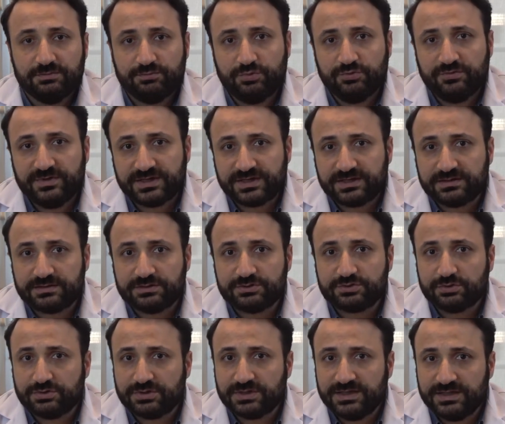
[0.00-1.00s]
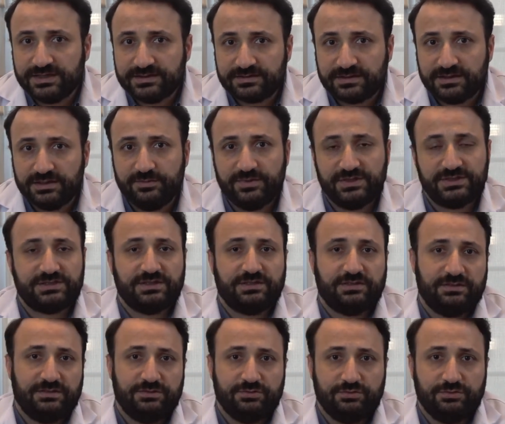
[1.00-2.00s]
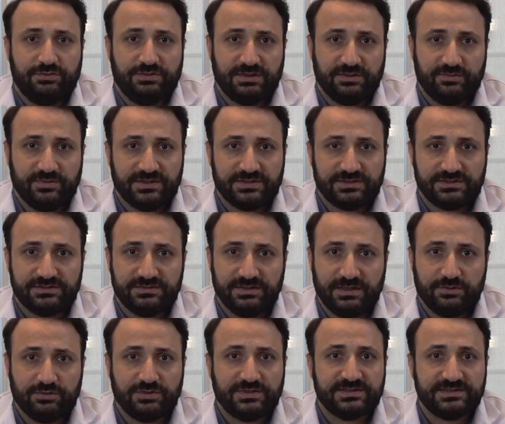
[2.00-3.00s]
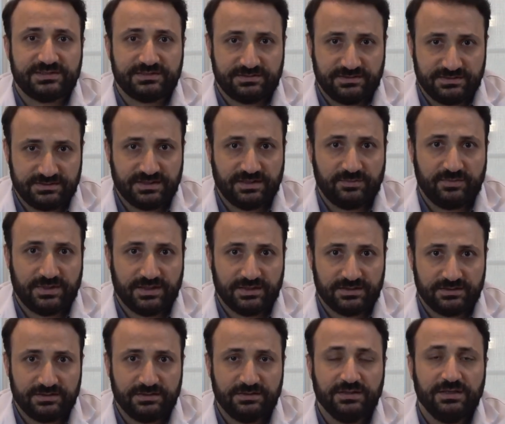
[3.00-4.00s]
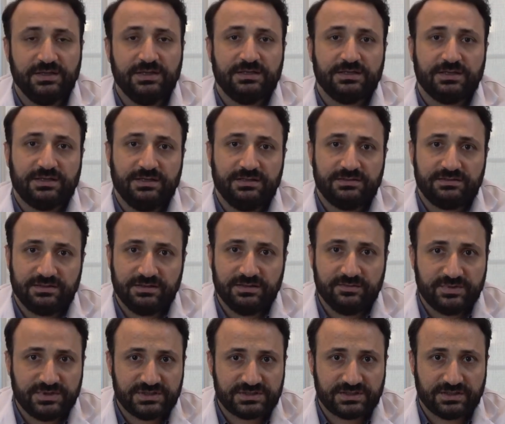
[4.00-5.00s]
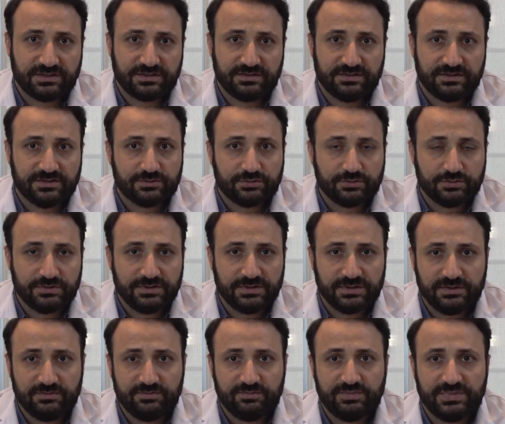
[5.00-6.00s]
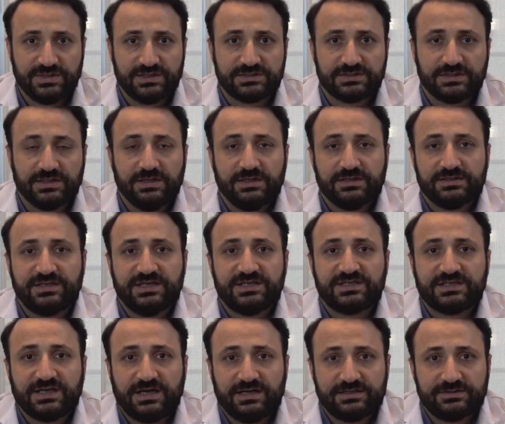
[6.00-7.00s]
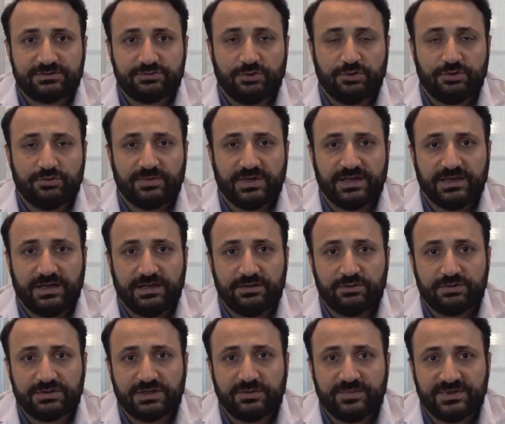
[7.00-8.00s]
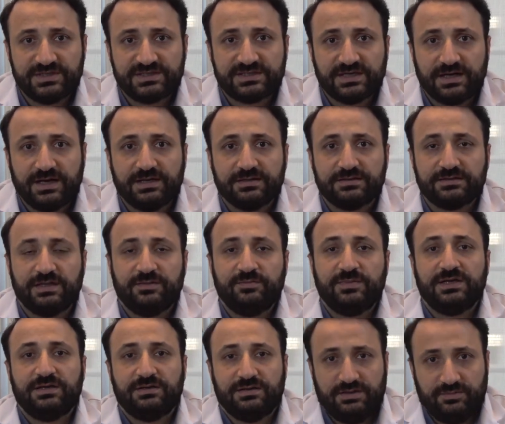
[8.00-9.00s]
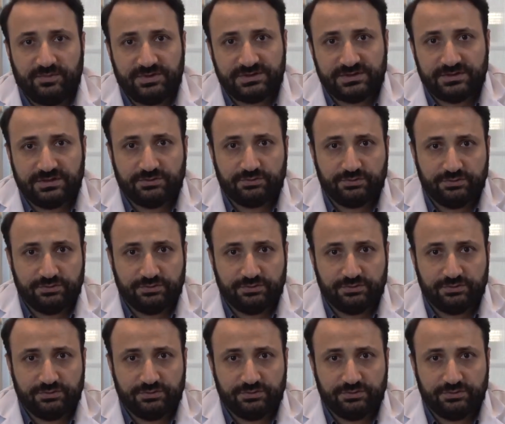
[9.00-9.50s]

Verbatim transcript: Bu vakiti çok kaliteli bir şekilde kullanabilirsiniz. Yani o kısıtlı zamanı kaliteli bir şekilde kullanıp bir deşarj olma yani orada bir rahatlama amacıyla